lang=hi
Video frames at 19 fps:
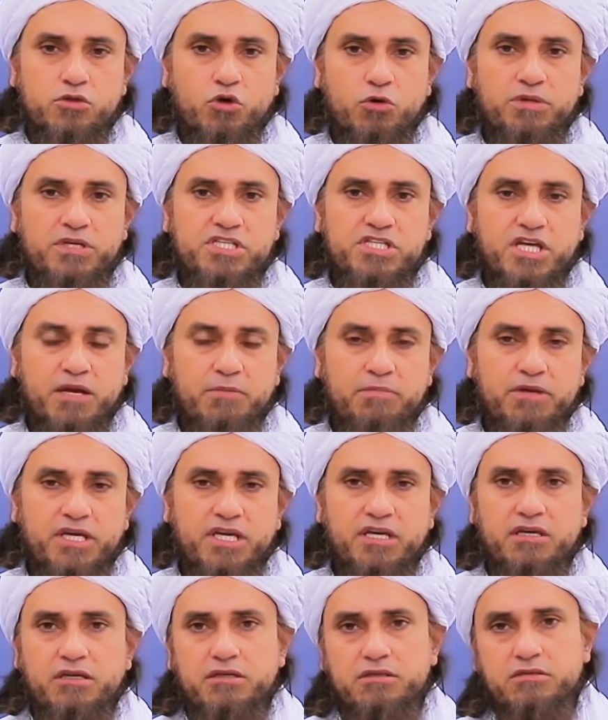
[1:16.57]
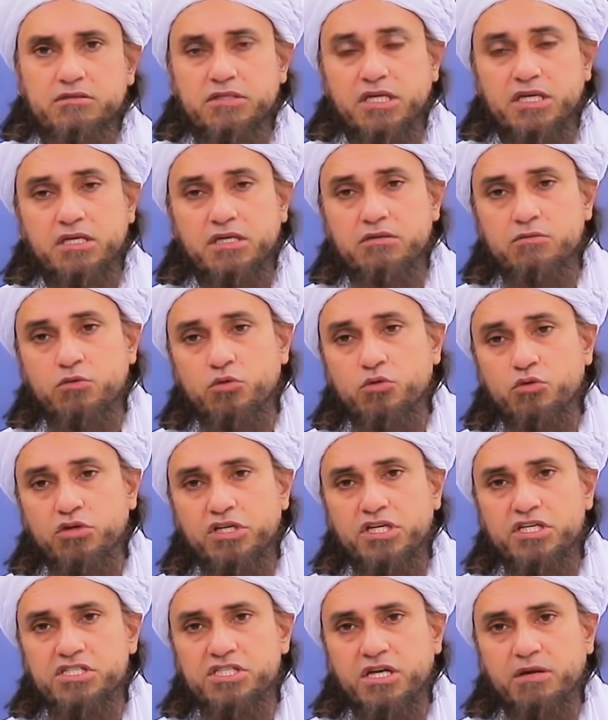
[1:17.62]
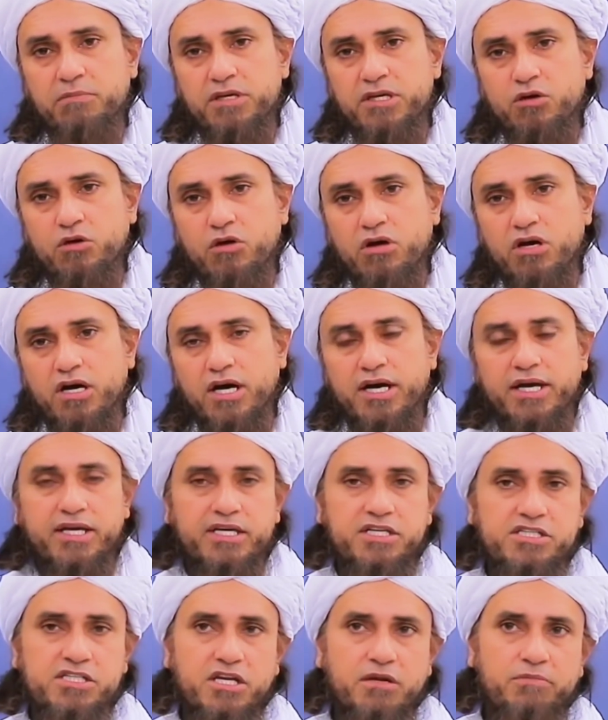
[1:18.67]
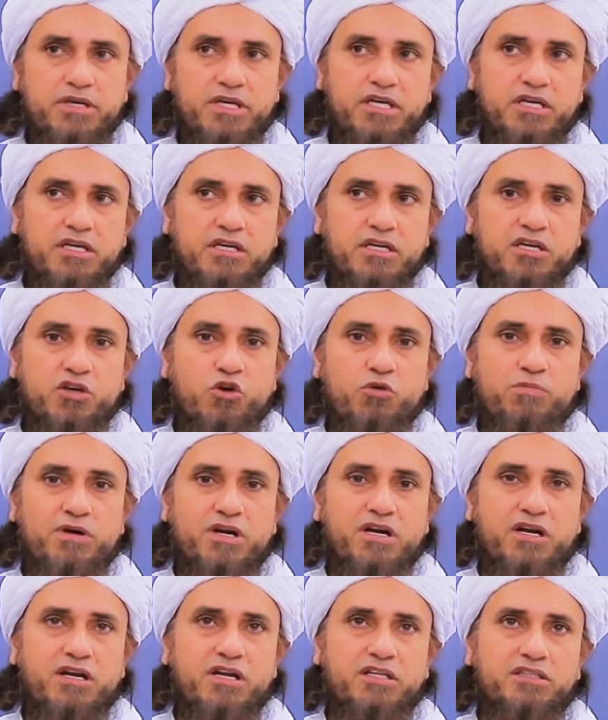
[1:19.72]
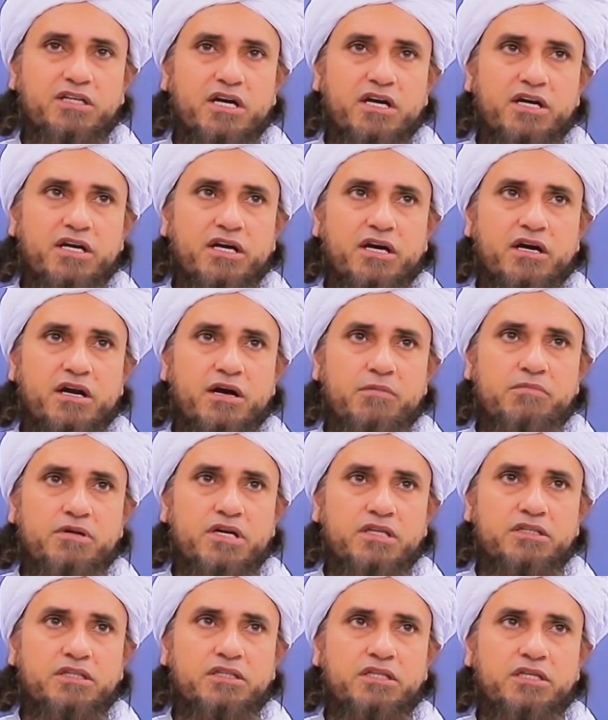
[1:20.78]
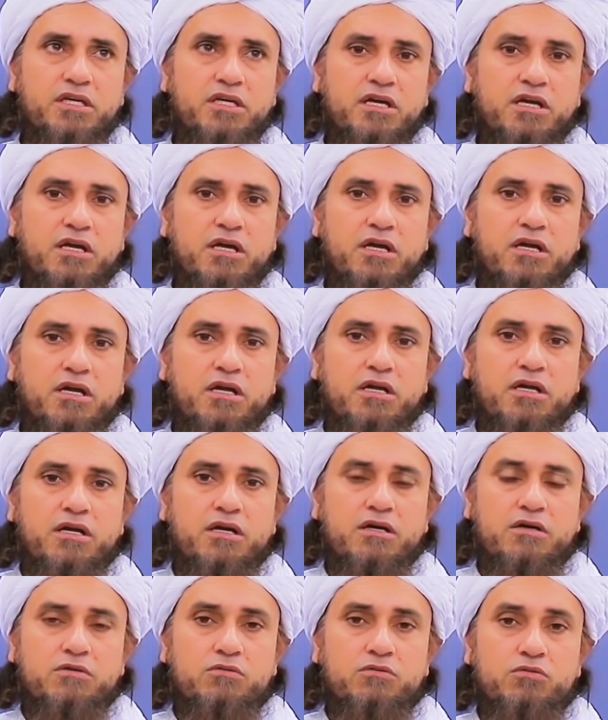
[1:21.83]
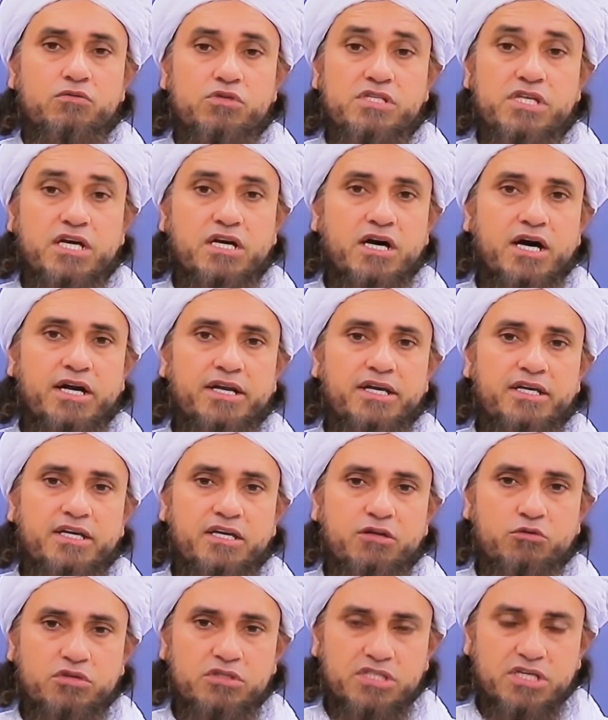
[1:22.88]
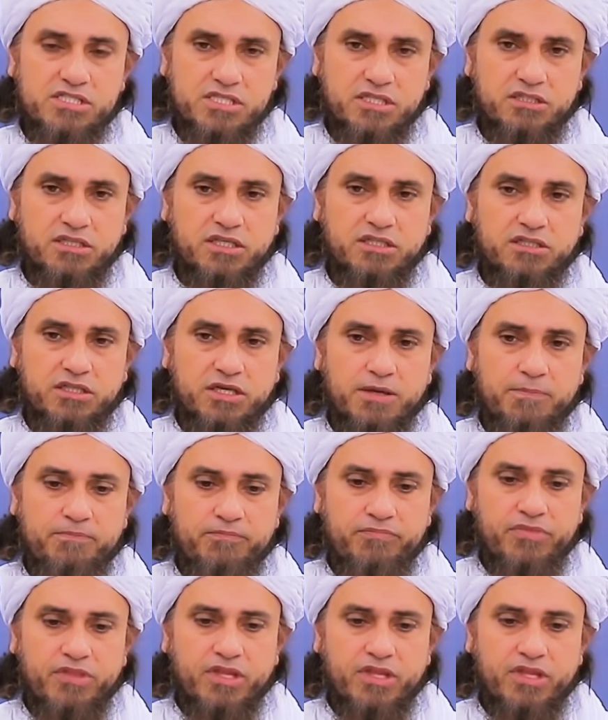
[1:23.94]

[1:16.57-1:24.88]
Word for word: जो भी चर्बी यानी ऊँट की चर्बी और गाय की चर्बी इनके ऊपर अल्लाह ताला ने हराम कर दी थी उसे खाने की इनको इजाज़त नहीं थी